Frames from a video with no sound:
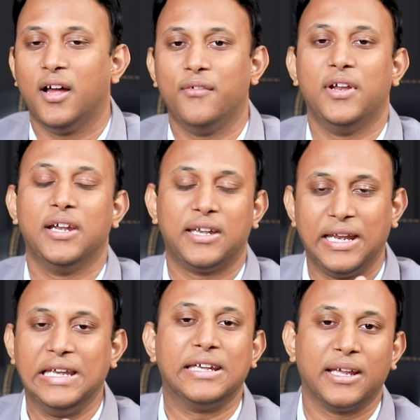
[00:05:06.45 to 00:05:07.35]
அவைல் இட்
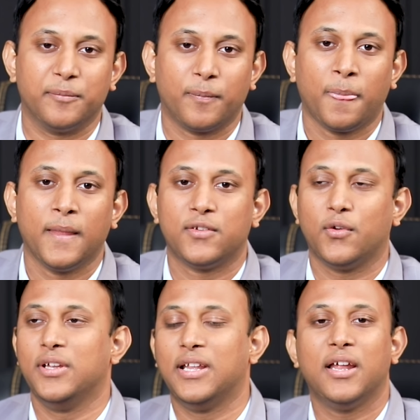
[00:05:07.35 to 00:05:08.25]
எனி டைம்
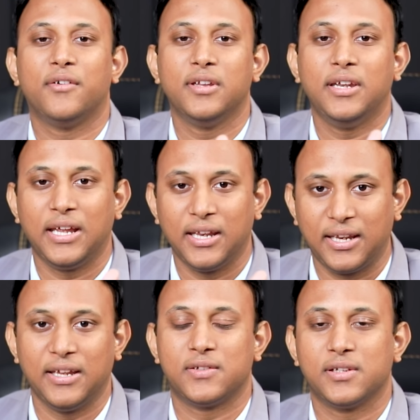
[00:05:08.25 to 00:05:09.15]
ஸோ இதெல்லாம் வந்து நீங்கள்
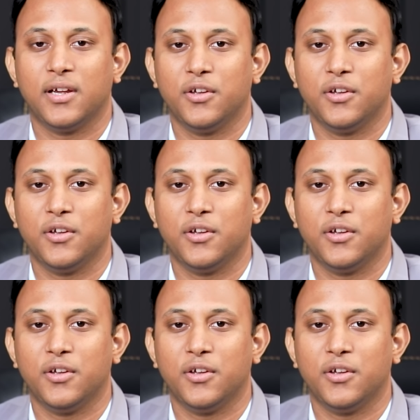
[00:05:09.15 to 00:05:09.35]
இன்கேஸ்